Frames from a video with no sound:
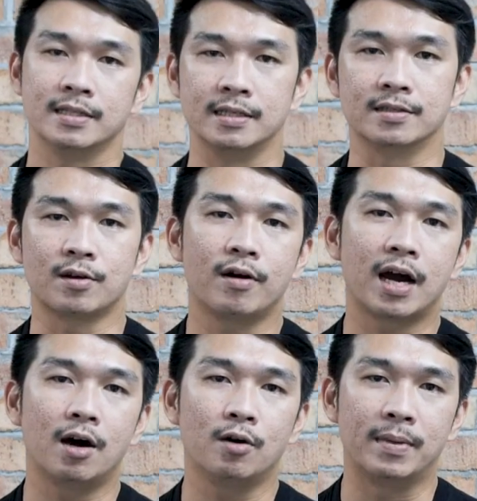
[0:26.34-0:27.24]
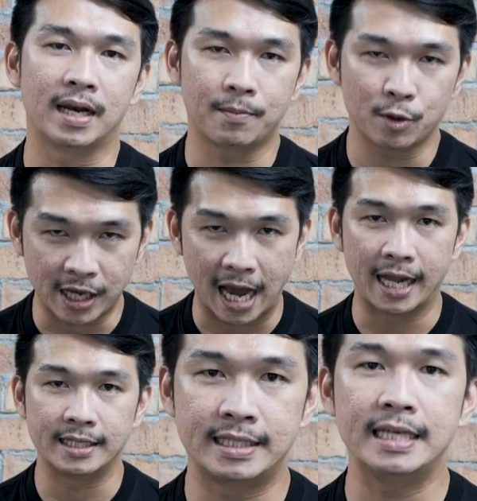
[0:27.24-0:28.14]
ถึงต้องเข้ามารับบริกา
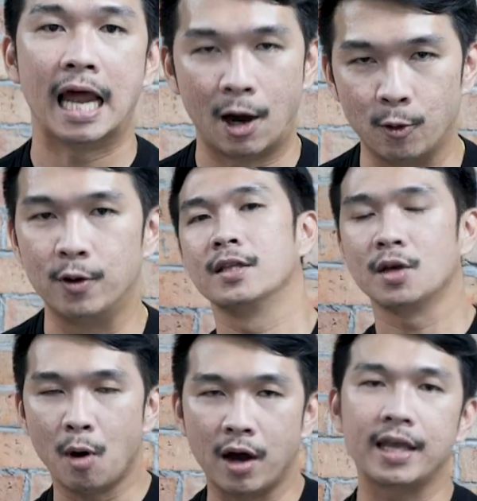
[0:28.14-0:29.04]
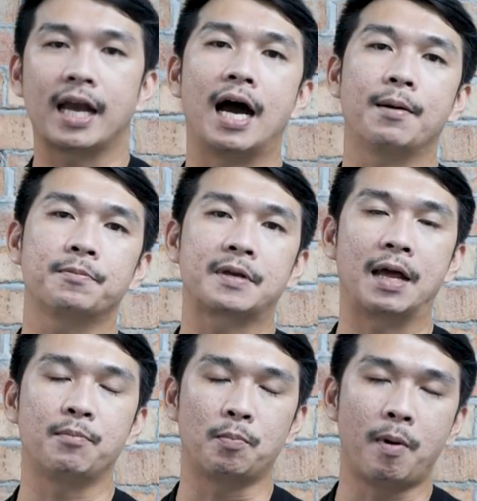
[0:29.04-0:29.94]
รที่เราต้องบอกอย่างนี้ครับ
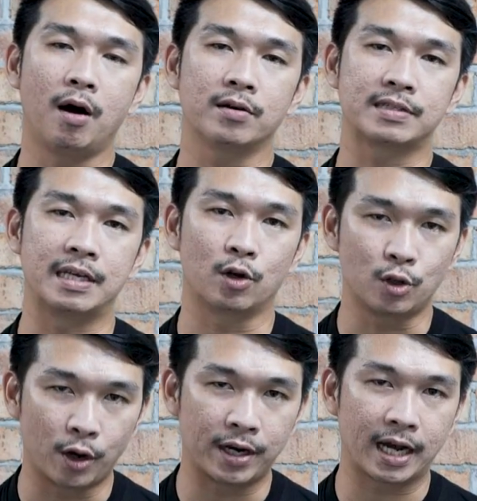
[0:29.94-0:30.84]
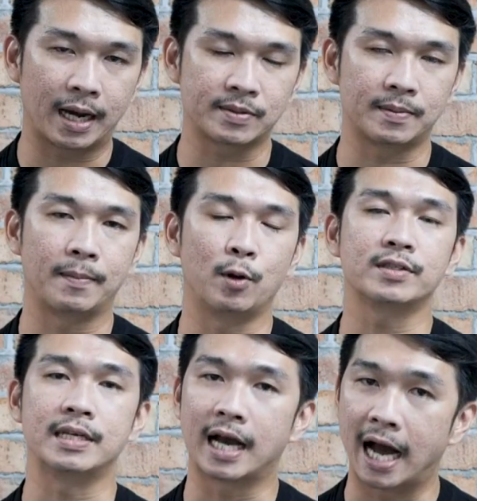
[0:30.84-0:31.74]
การปกป้องสีรถยนต์นะครับสำหรับรถ
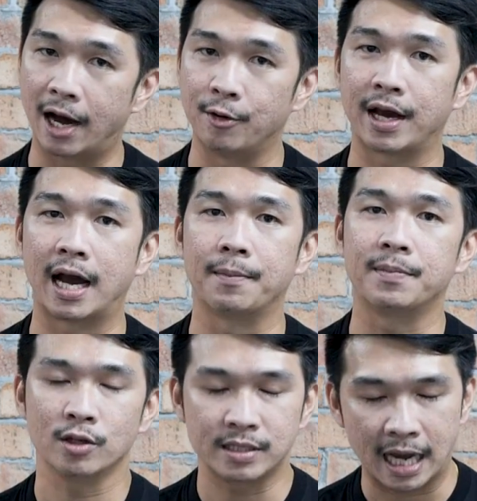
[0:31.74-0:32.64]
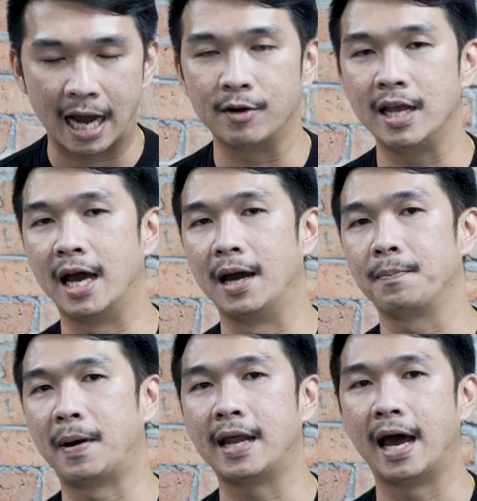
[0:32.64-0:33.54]
สีขาวนะครับ รถสีขาวเนี่ย
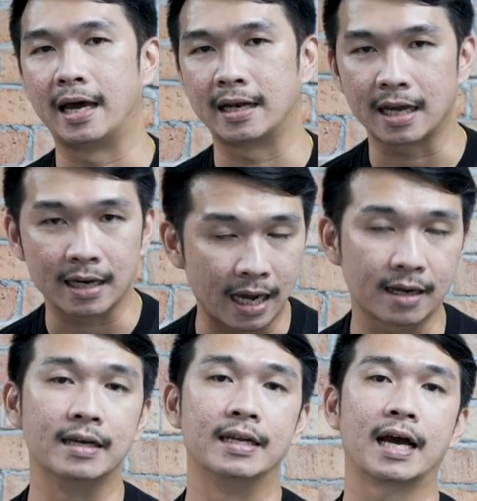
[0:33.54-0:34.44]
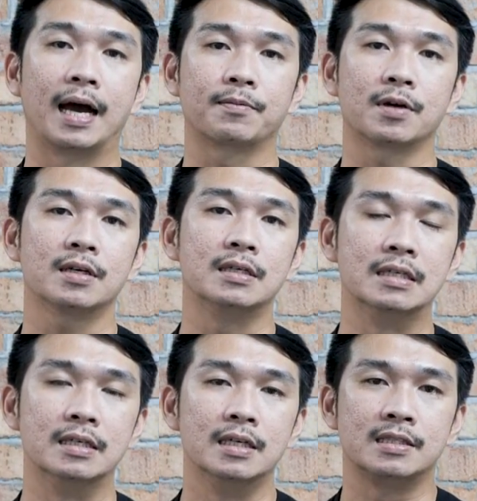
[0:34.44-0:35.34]
ปัญหาหลักๆเลยนะครับ ก็คือ
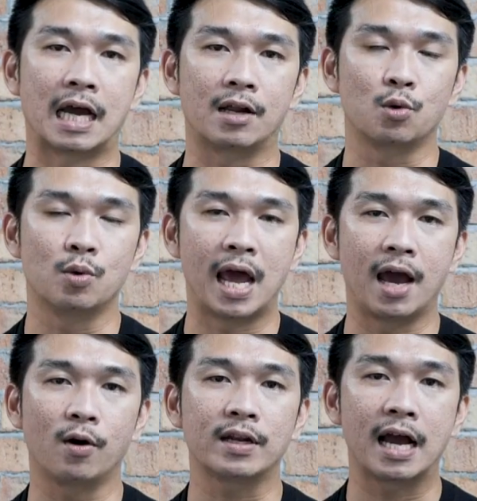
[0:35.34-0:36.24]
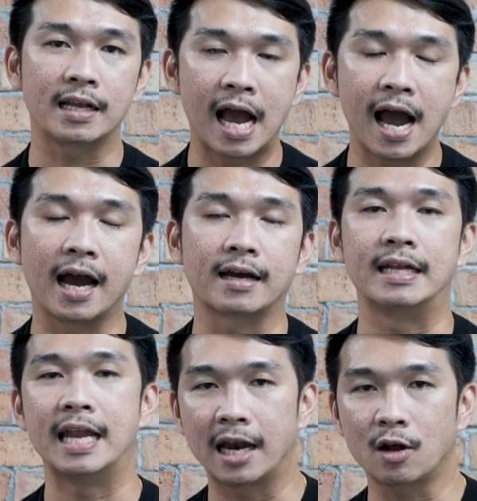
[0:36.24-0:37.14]
จะดูแลค่อนข้างยาก
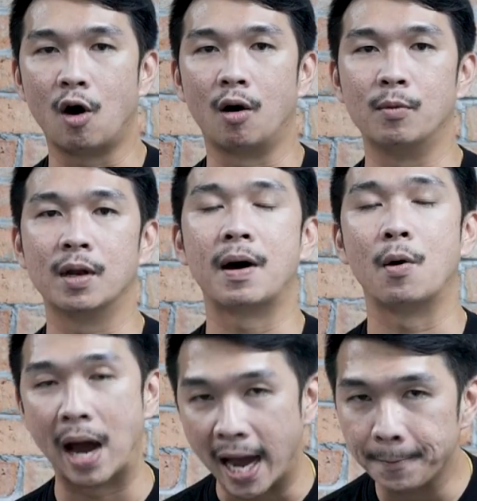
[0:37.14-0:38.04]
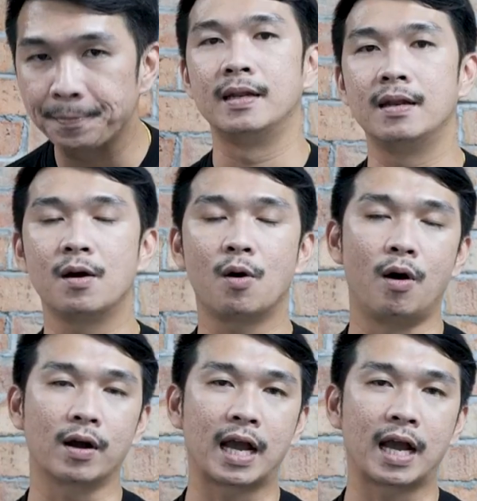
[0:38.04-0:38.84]
ในด้านของมลภาวะ ในเรื่องของ